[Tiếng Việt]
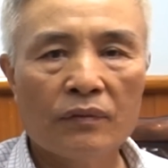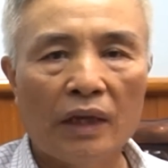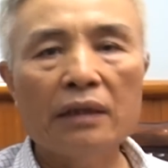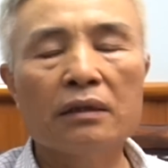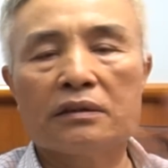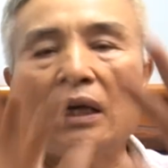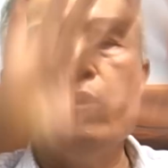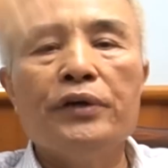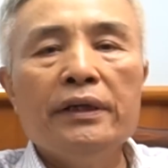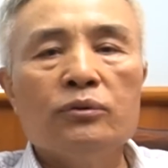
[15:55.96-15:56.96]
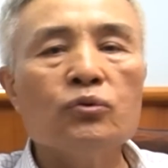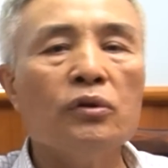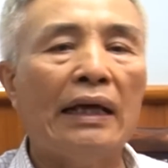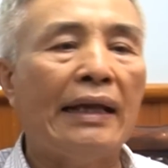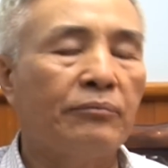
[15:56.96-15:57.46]
Thế thì sau khi chúng
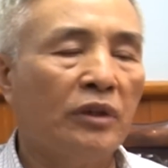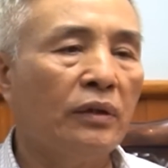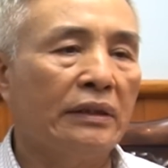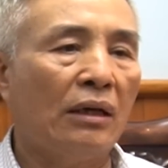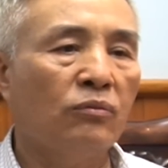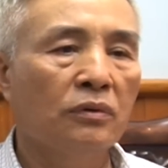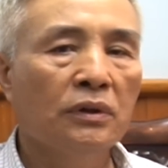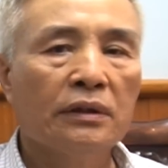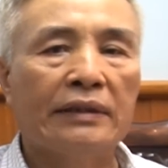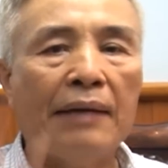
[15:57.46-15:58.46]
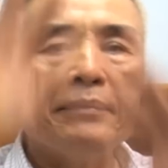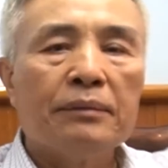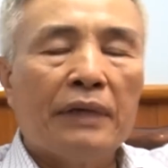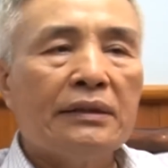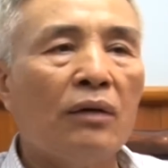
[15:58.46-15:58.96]
tôi đã làm theo lệnh xong, giá
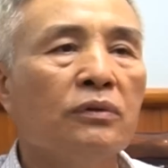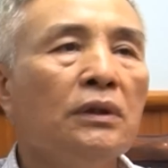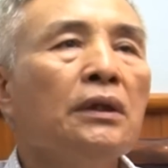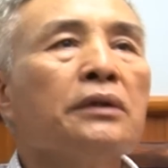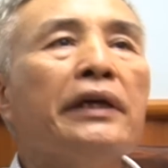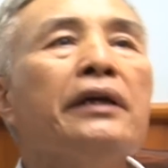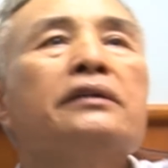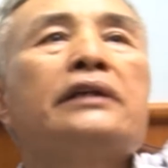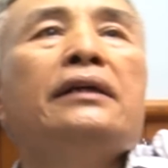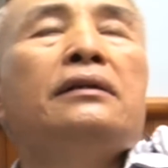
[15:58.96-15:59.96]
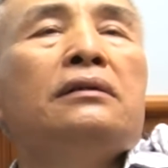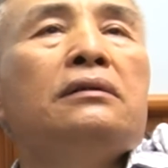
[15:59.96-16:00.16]
mìn bắn xong thì trên